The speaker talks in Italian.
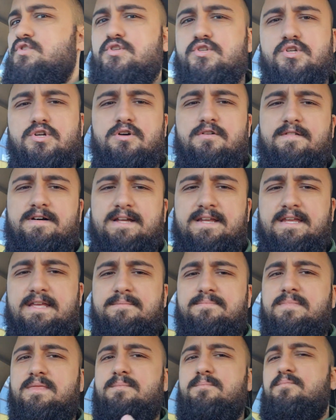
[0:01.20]
Giovani,
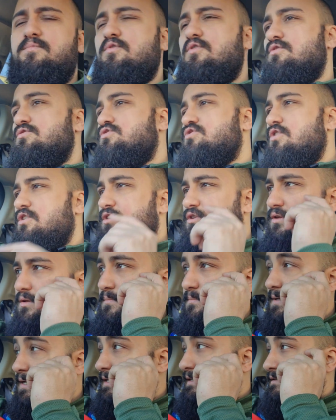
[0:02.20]
buongiorno e
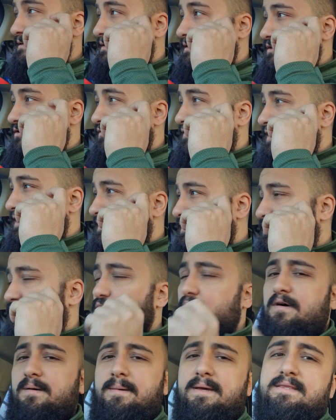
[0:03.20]
ben ritrovati
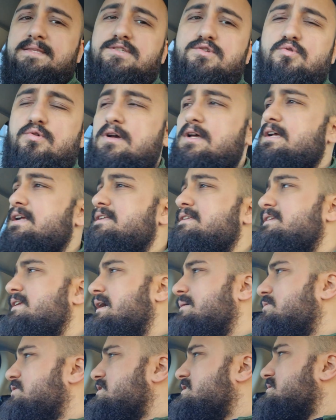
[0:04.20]
nuovamente sul canale di
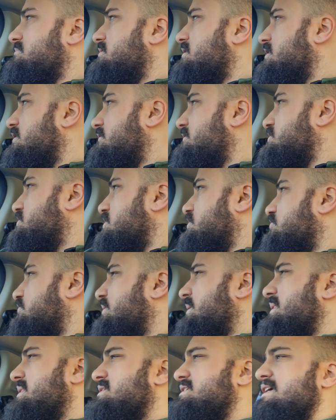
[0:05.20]
Neapolis
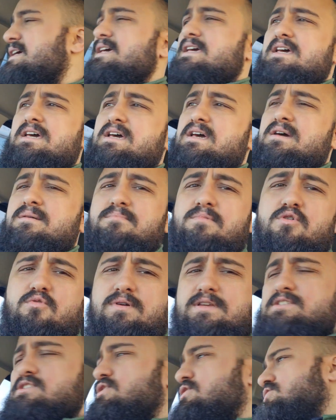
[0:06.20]
1926. Ma
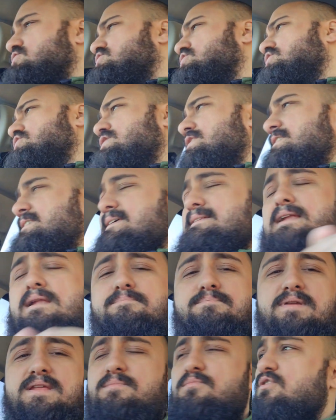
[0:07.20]
questo non so se è stato il
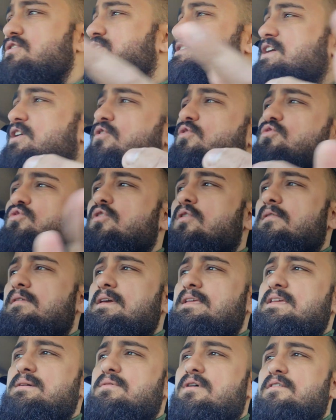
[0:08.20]
primo o il secondo
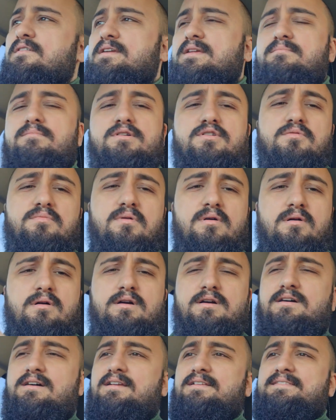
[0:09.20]
video, ma vorremmo un po'
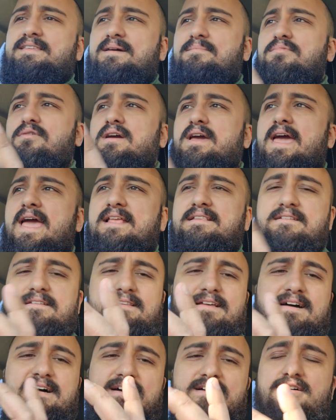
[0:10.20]
il tempo che
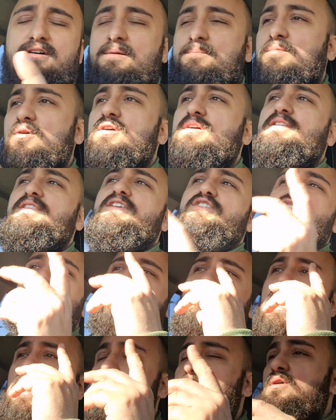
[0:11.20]
edita no? e poi
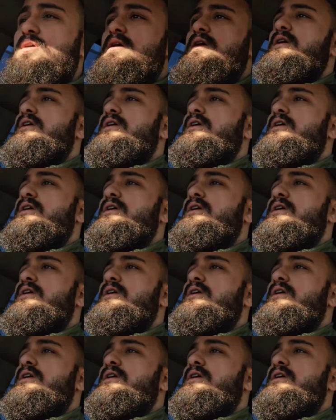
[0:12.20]
decidiamo.